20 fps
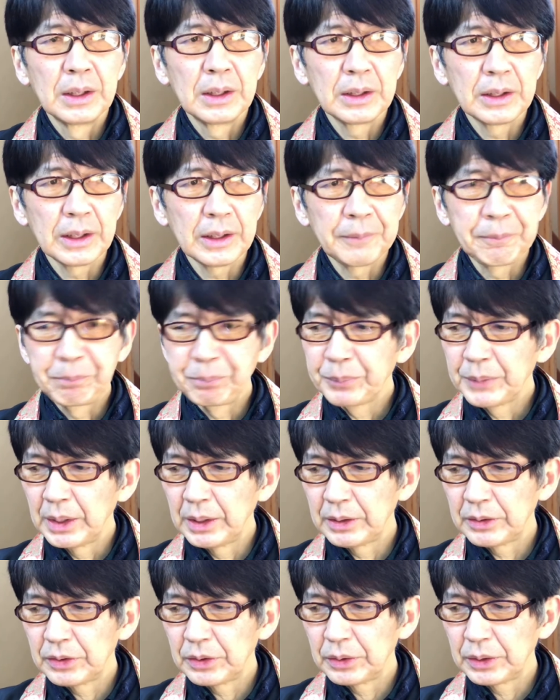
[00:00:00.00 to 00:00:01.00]
で
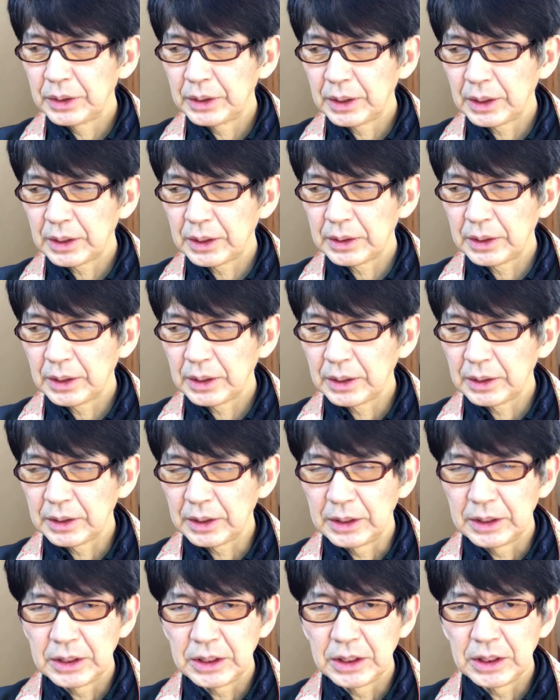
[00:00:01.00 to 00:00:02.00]
そういった
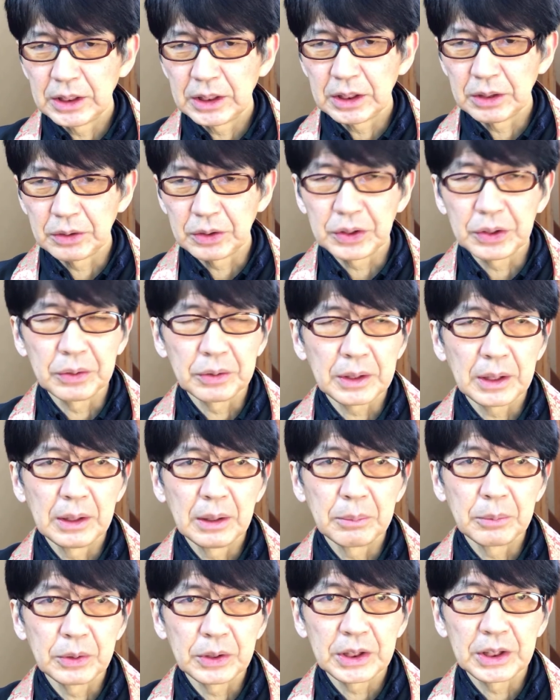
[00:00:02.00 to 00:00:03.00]
方々いちいちの紹介
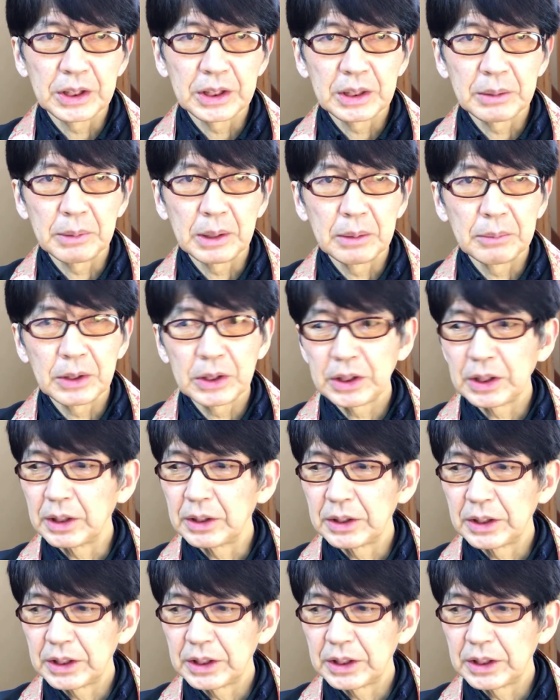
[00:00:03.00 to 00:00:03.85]
はもうしてしまいましたんで